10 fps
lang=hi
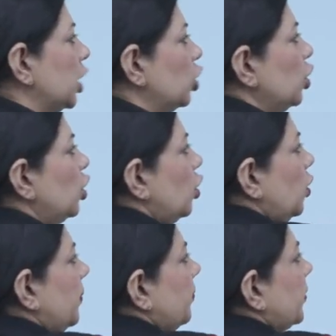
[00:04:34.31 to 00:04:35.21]
डू यू नो
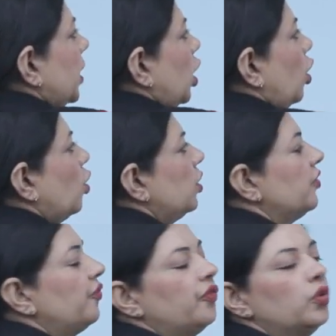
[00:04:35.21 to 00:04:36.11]
ऑन अ
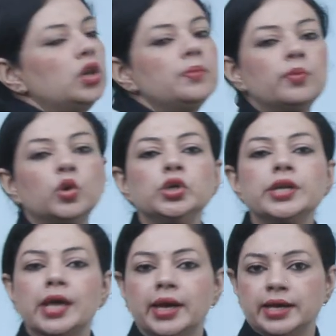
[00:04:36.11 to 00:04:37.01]
फुल मून
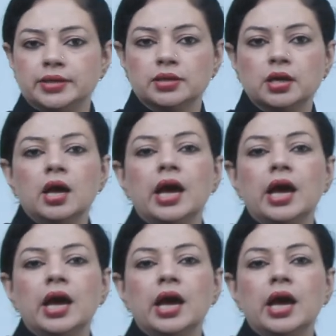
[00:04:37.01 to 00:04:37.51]
नाइट